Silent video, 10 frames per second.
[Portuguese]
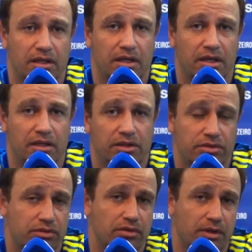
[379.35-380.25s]
É,
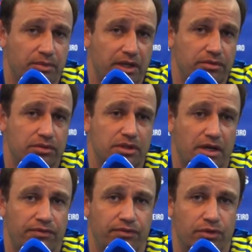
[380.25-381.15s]
isso também nos
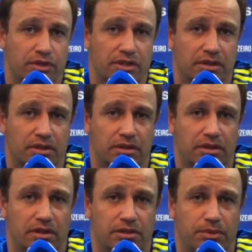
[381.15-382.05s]
dá força
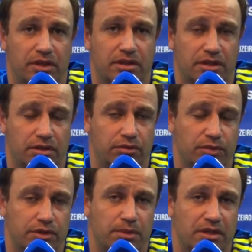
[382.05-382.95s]
e, e
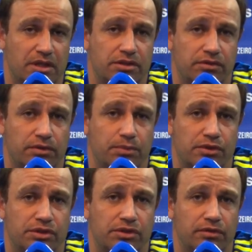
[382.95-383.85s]
uma expectativa
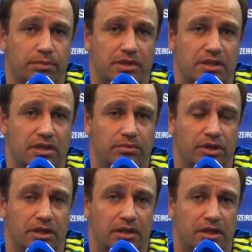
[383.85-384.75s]
positiva para a Série
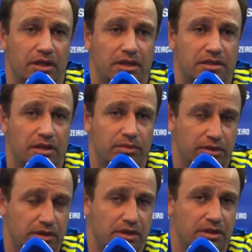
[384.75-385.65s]
B,
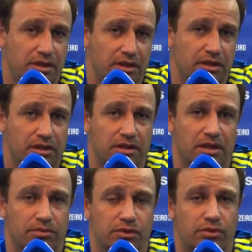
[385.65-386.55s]
sabendo que ainda
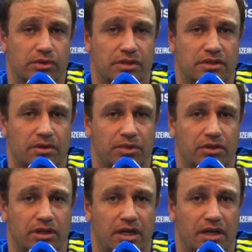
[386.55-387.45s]
temos coisas a
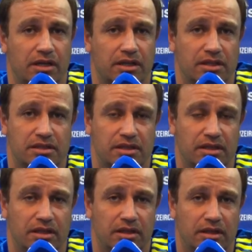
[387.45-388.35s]
melhorar, a
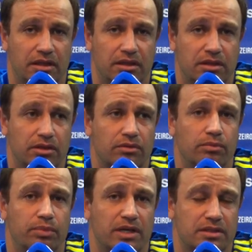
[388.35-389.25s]
crescer e que
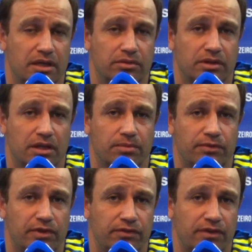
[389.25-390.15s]
com o passar do
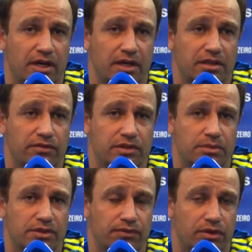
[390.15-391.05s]
tempo vai ficar cada vez
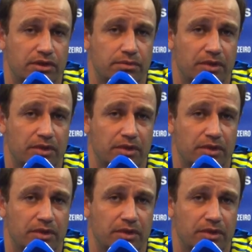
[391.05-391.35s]
mais forte.